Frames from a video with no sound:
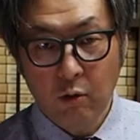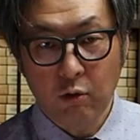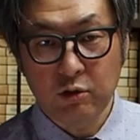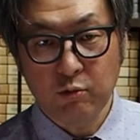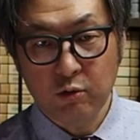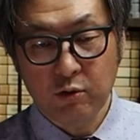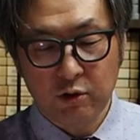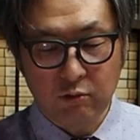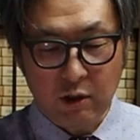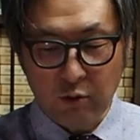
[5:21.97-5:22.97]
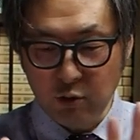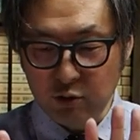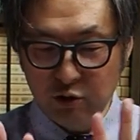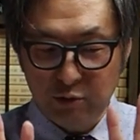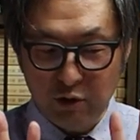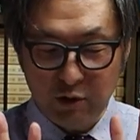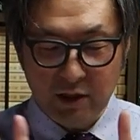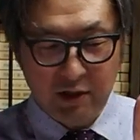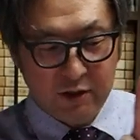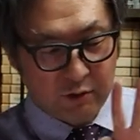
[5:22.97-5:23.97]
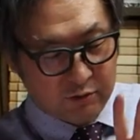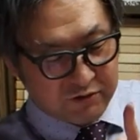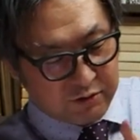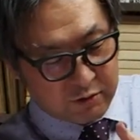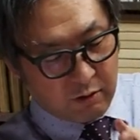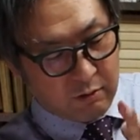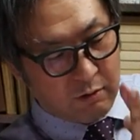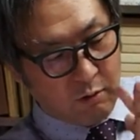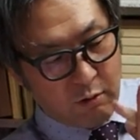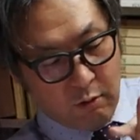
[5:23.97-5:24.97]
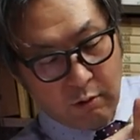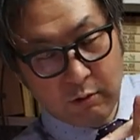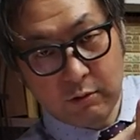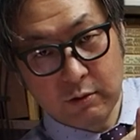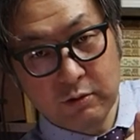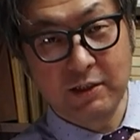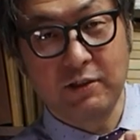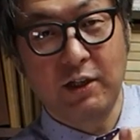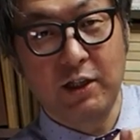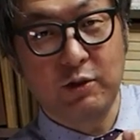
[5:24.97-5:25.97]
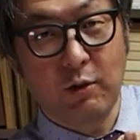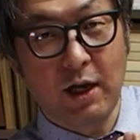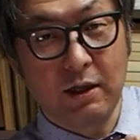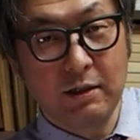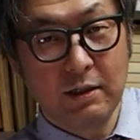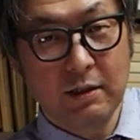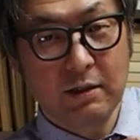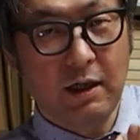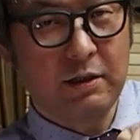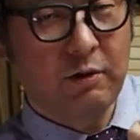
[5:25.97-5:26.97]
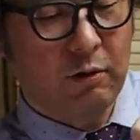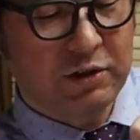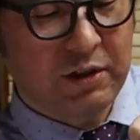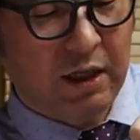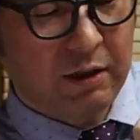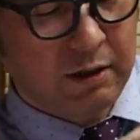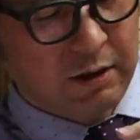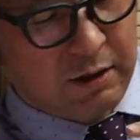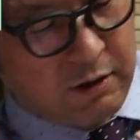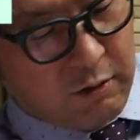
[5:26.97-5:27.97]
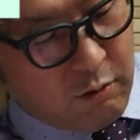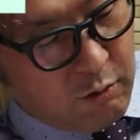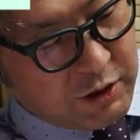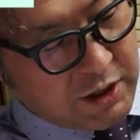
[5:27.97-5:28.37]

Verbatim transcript: 織物っていうのはこの指を縦糸とすると、こう縦糸が開口してこう